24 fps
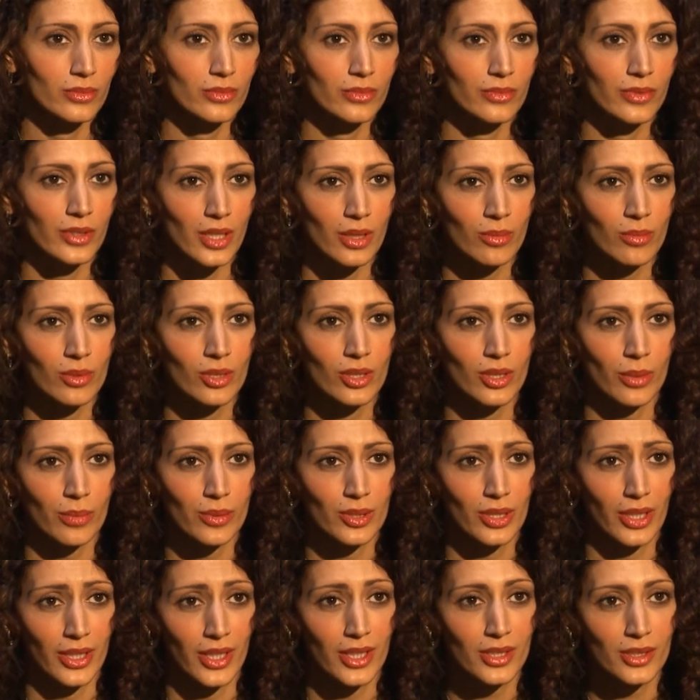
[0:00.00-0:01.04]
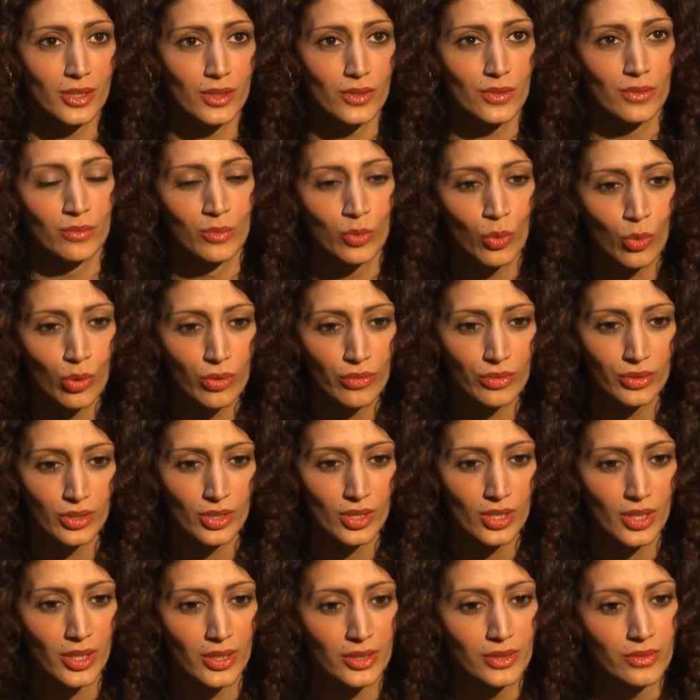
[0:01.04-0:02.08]
времени, обстоятельств многого не
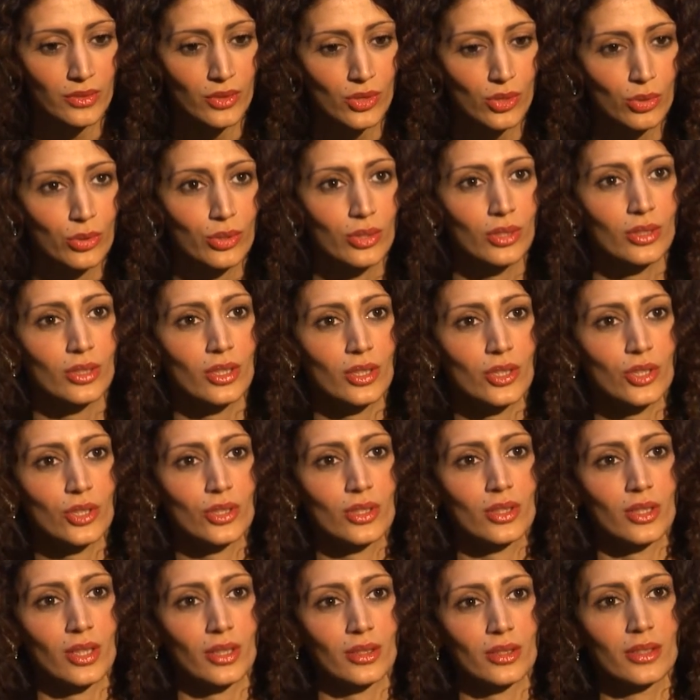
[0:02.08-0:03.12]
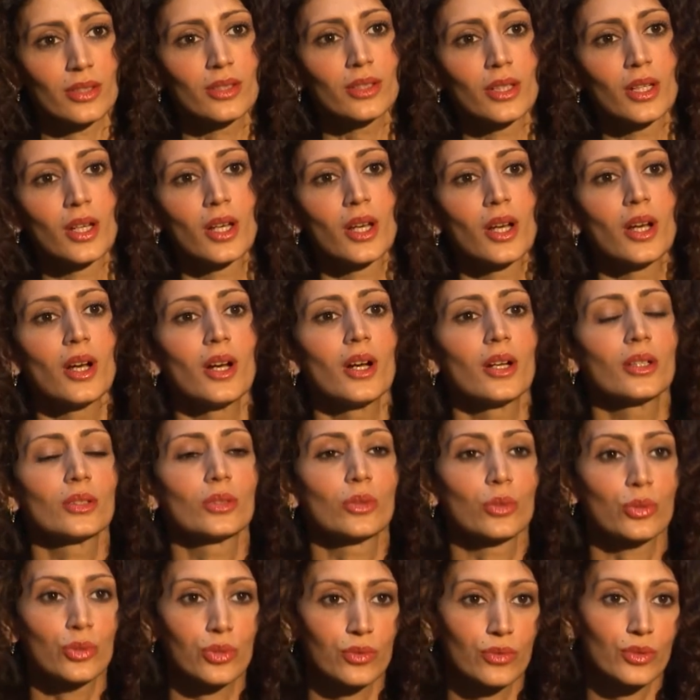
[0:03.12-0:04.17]
знает в истории нашей страны.
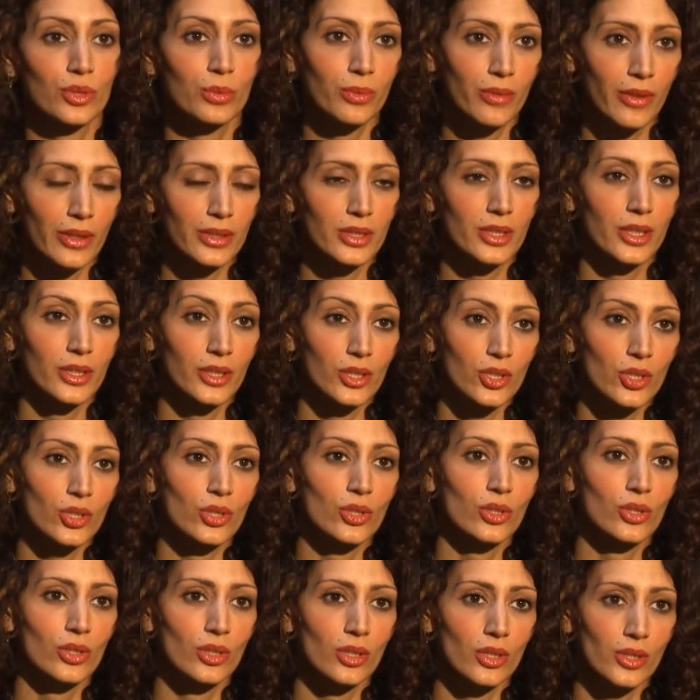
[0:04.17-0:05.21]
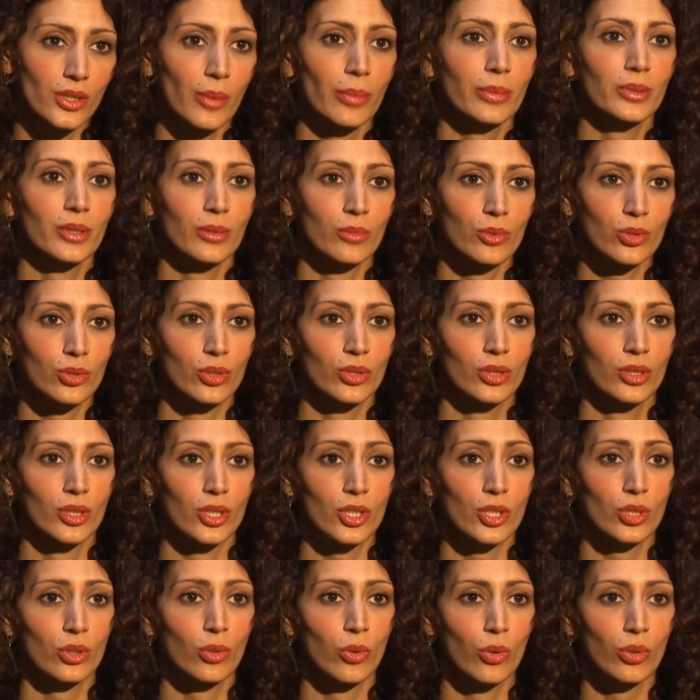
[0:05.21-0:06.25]
То, чего забывать, конечно же, нельзя, потому что это
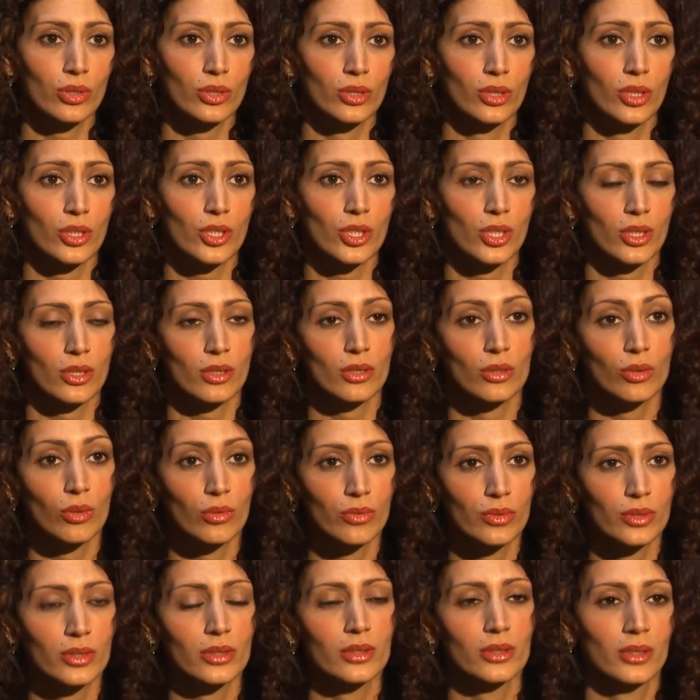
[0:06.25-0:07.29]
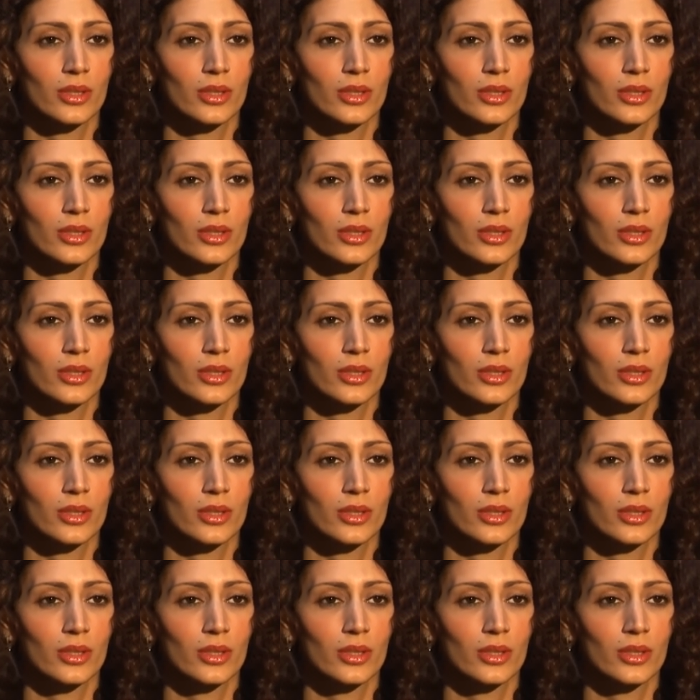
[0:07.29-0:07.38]
наши корни, наши основы.